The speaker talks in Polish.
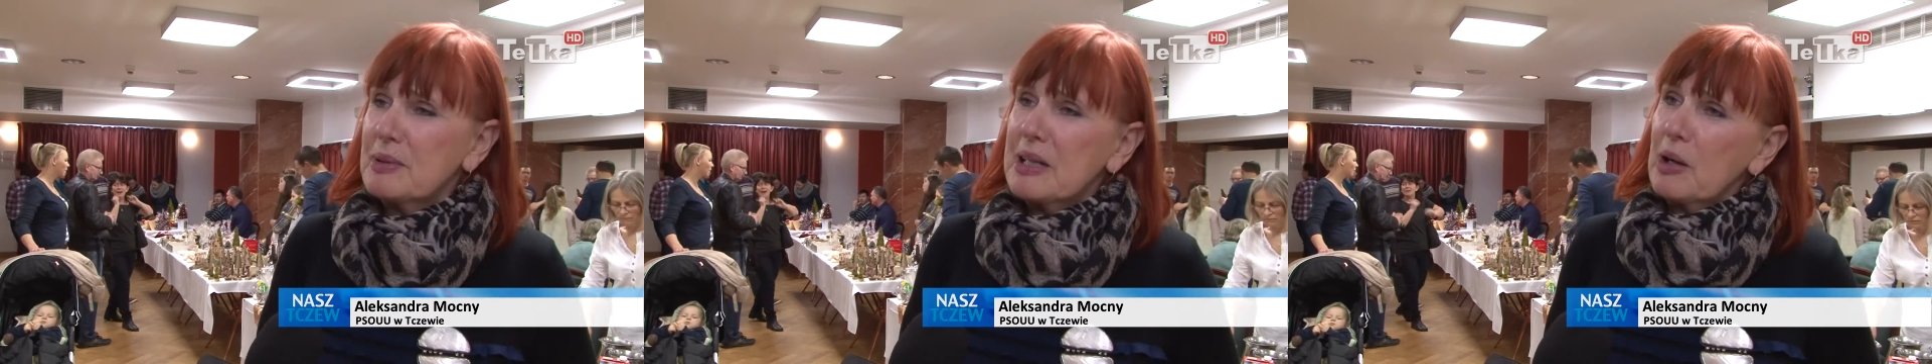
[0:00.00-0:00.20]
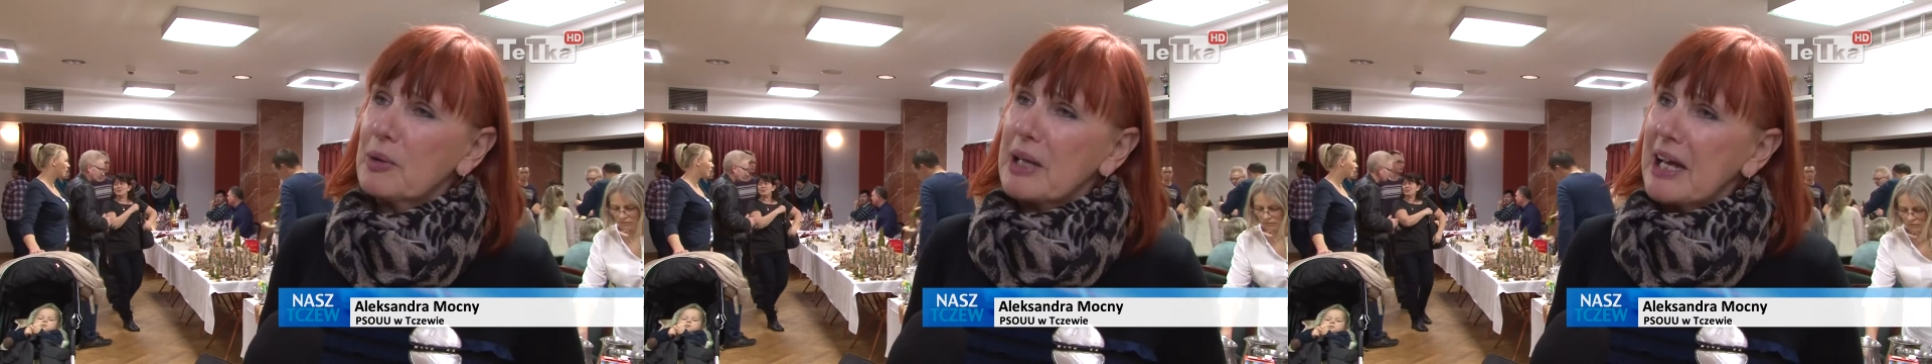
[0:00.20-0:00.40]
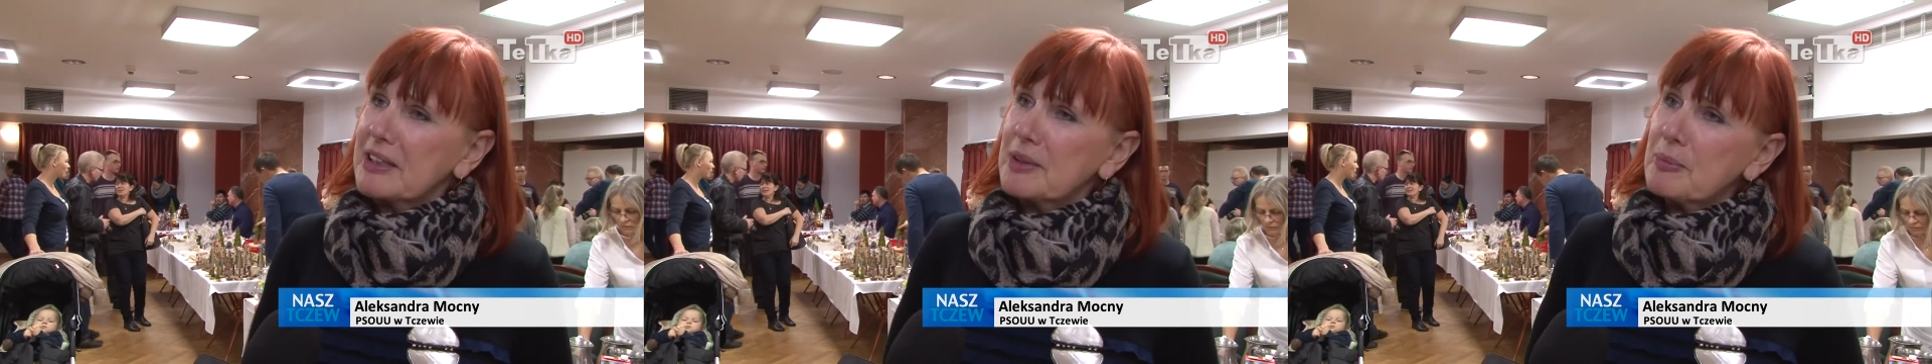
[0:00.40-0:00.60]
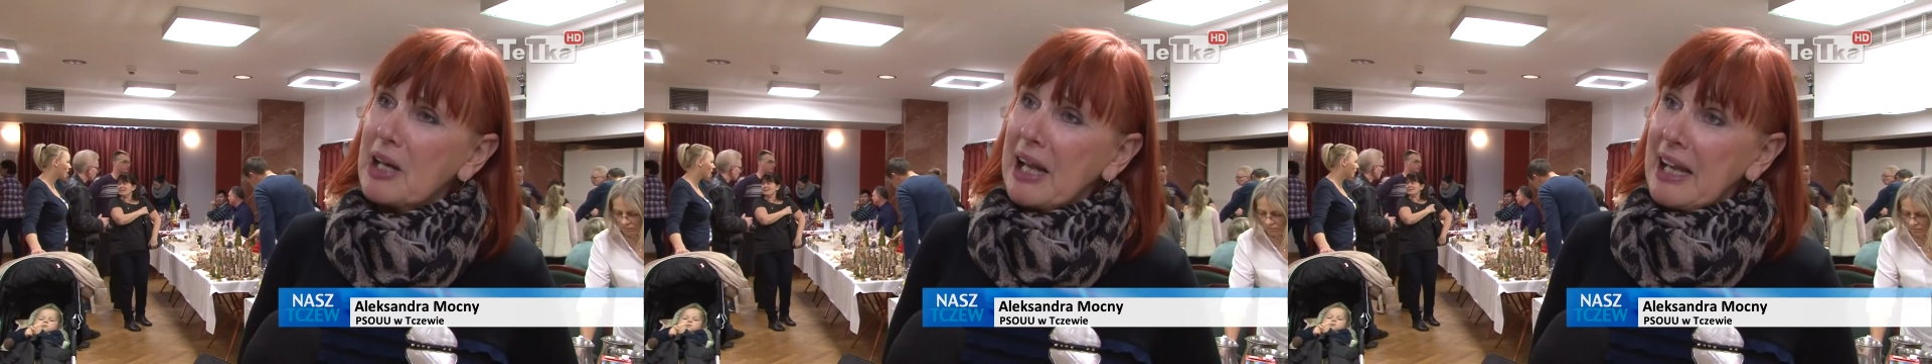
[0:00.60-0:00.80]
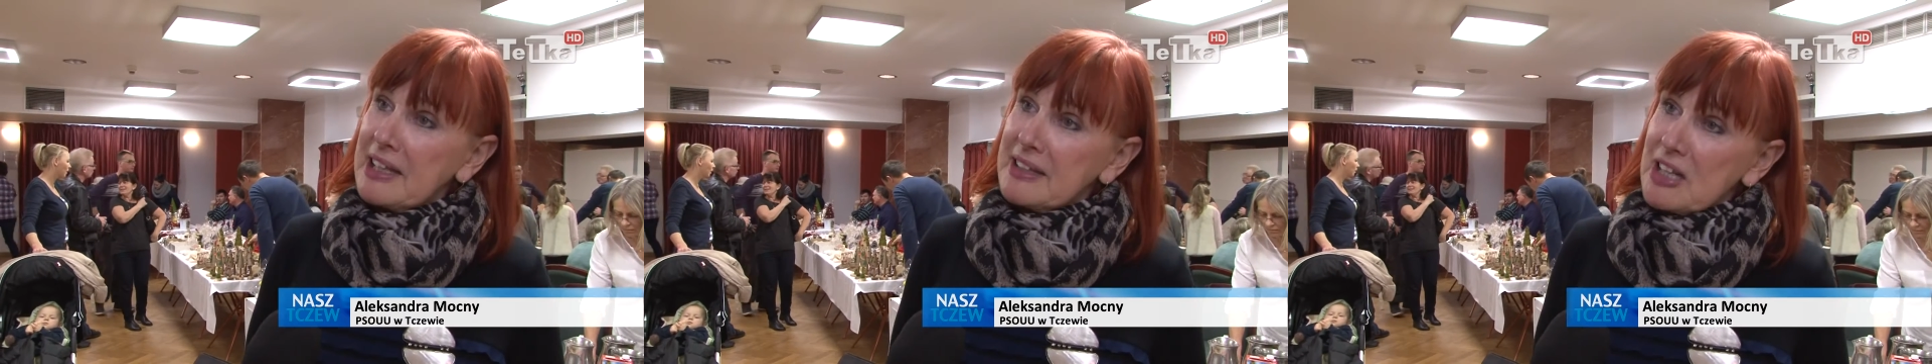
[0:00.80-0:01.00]
laureatom
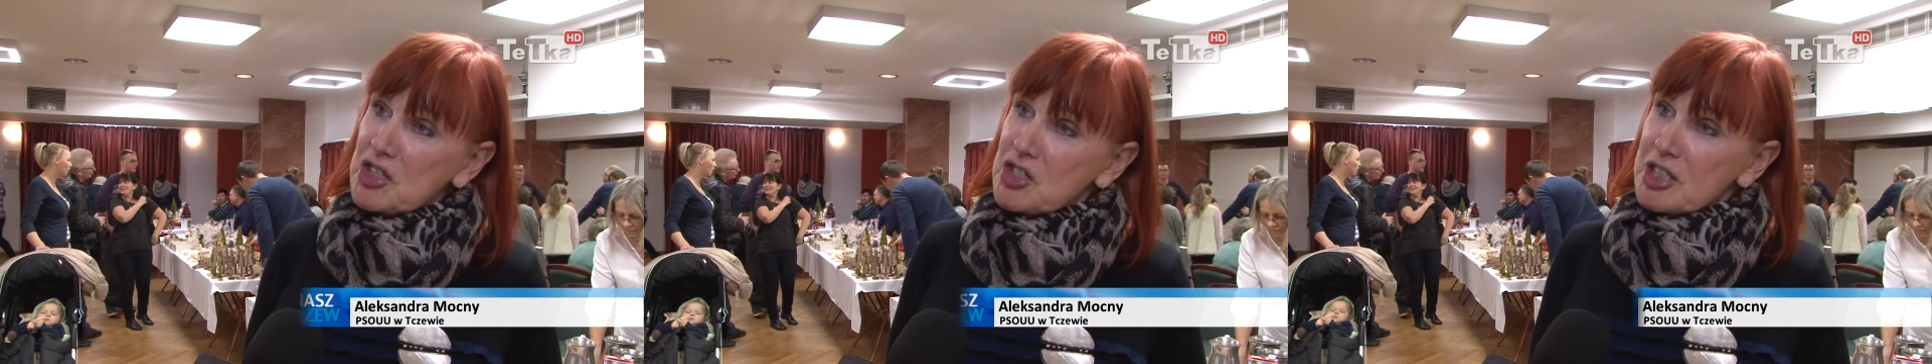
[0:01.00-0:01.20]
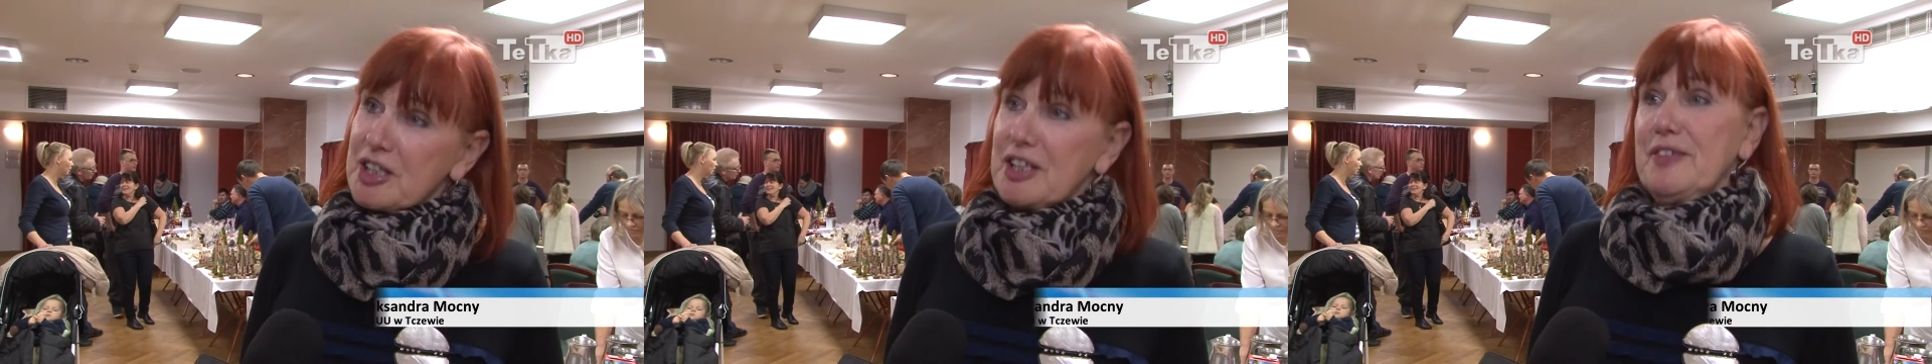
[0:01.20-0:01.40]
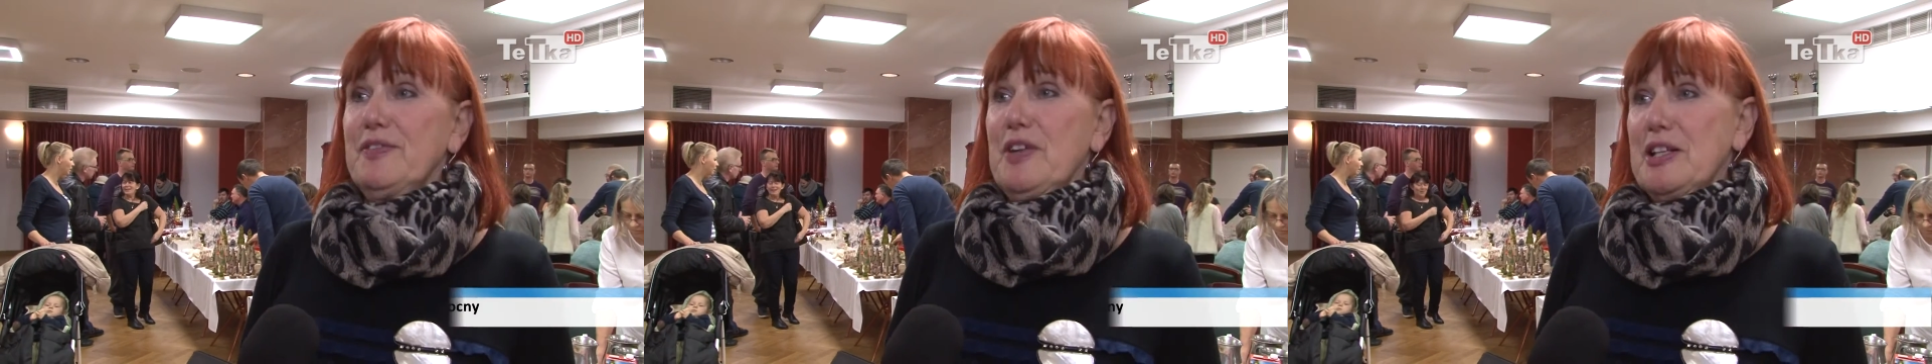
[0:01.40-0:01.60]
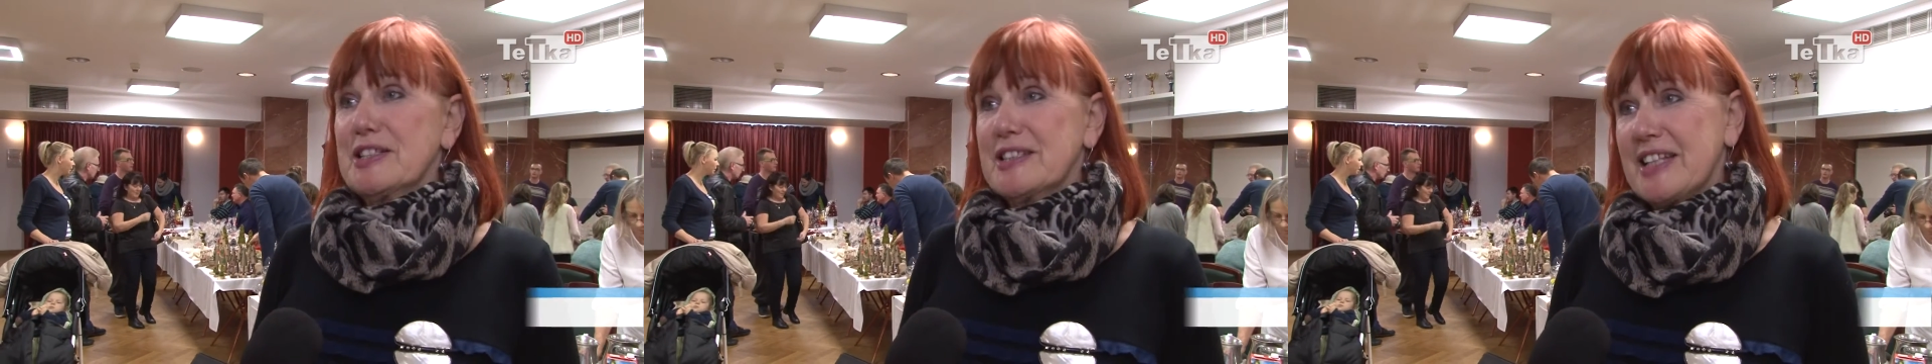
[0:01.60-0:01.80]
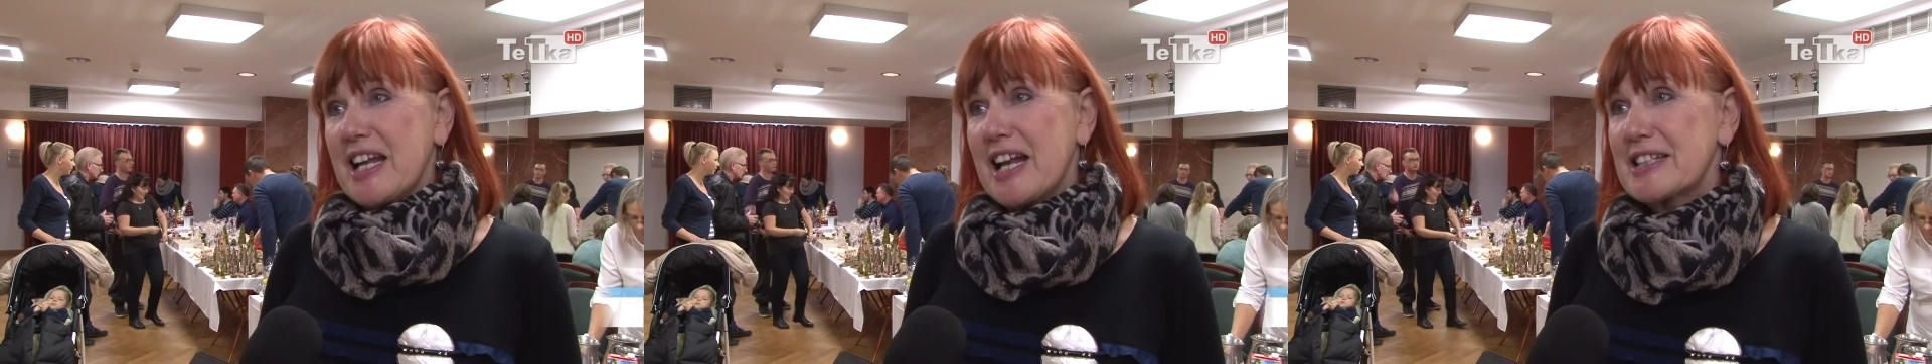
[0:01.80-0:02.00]
kalendarzyki, więc
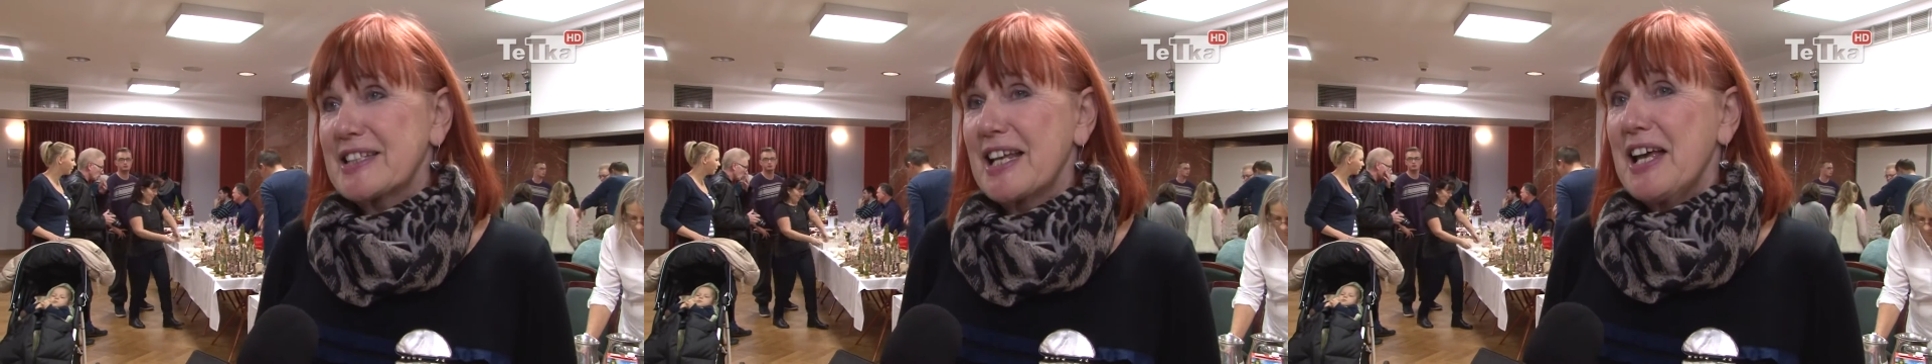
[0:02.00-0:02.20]
teraz